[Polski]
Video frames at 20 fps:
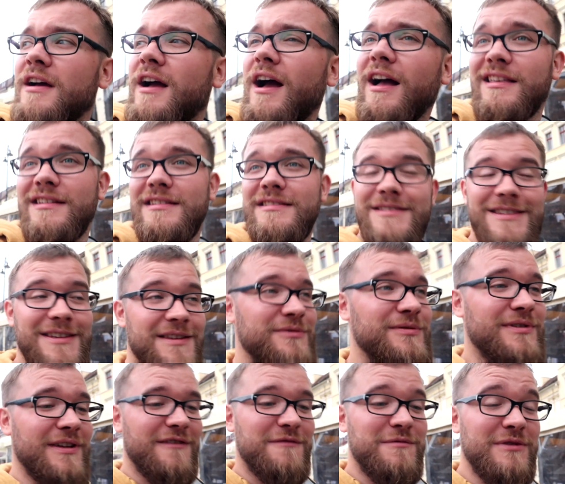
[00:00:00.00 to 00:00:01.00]
ale jest ich
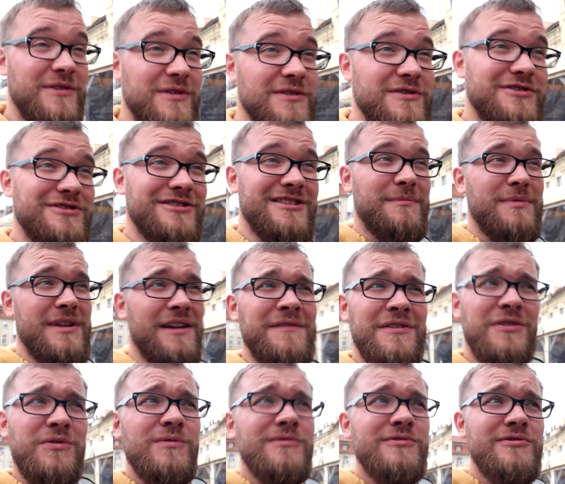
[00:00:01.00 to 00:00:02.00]
tutaj w Bydgoszczy
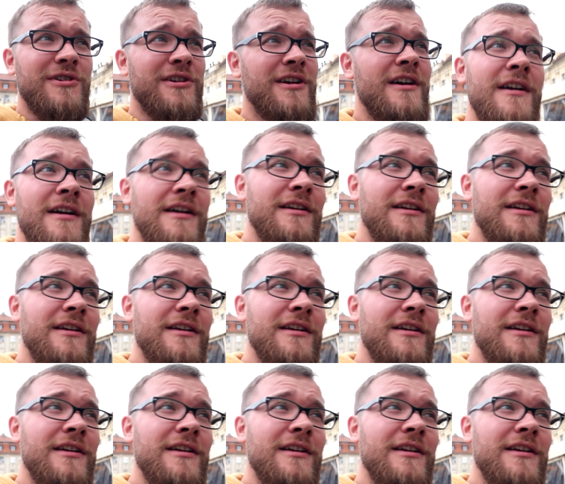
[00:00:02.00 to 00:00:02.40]
naprawdę dużo.